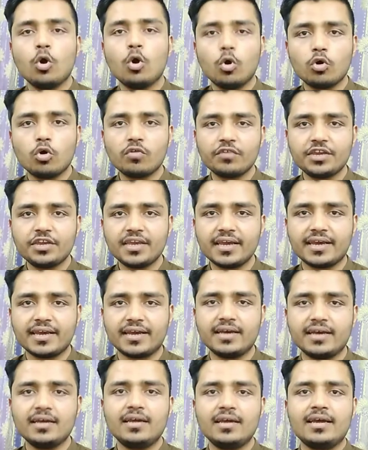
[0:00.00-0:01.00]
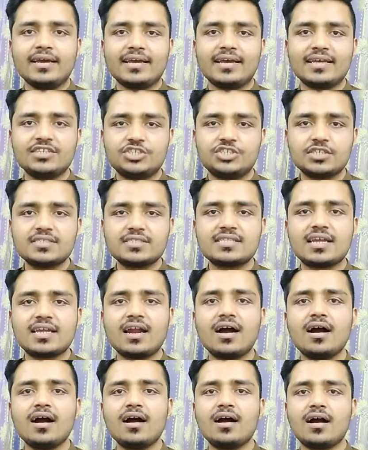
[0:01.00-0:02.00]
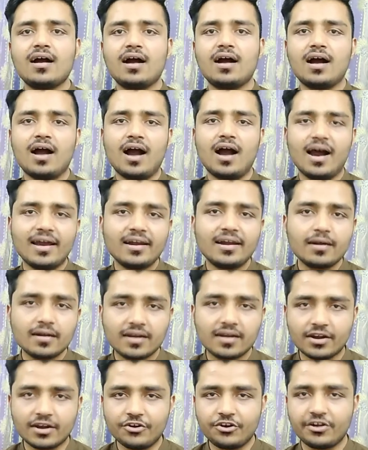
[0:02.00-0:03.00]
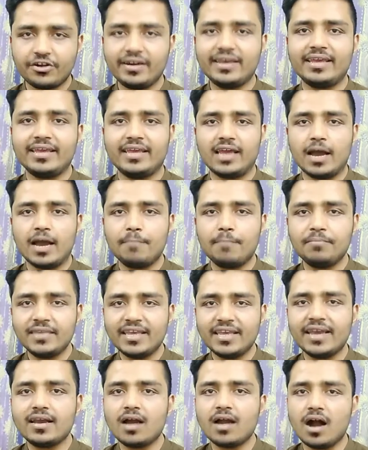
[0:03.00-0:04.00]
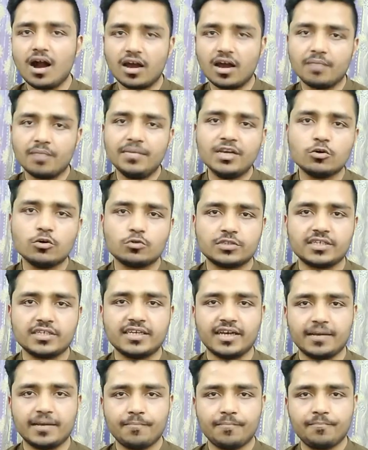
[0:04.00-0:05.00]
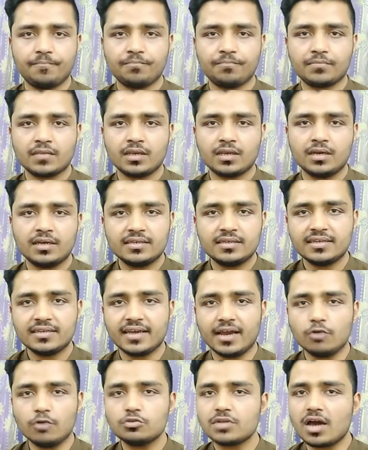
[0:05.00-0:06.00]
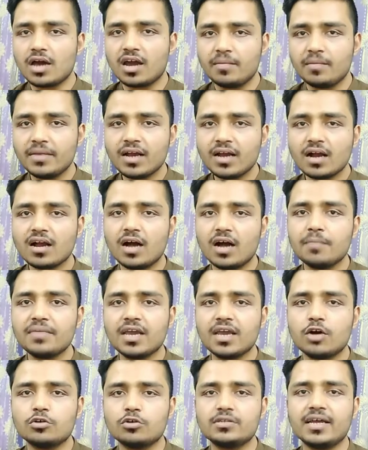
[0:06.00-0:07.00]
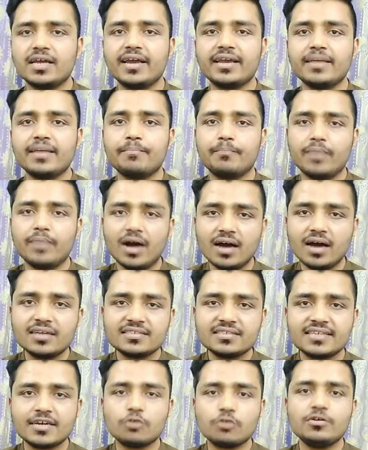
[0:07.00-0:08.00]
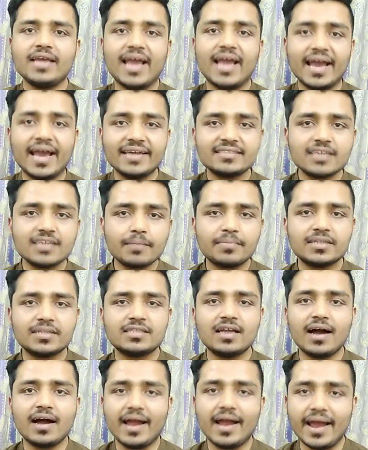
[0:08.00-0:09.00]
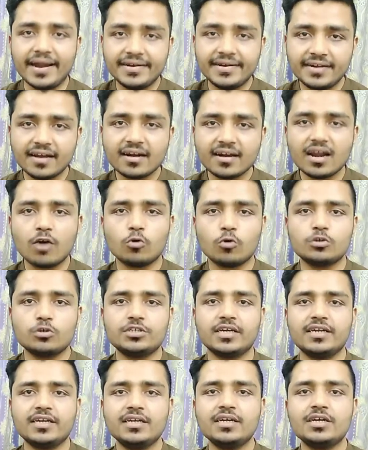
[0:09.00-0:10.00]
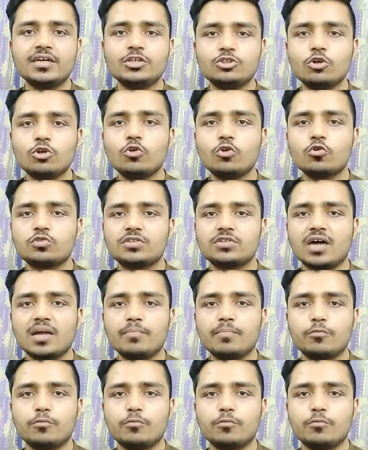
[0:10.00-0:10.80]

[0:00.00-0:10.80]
और वह ये है कि जिस तरह हर कंट्री की अपनी एक आर्मी होती है ठीक है उस आर्मी का काम क्या होता है कि बाहर से कोई ऐसा बंदा एंटर ना हो जाए जो नुकसान